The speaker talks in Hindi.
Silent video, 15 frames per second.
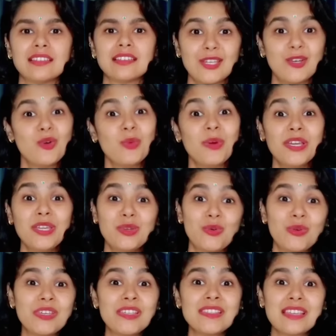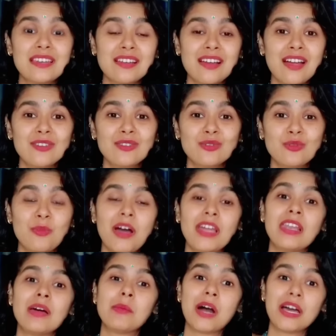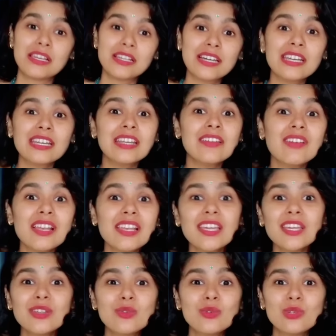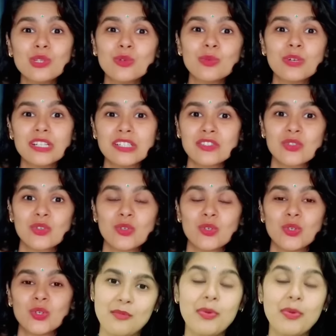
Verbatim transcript: देखो भाई योगी सरकार तो माला माल करने वाली है यूट्यूबर्स को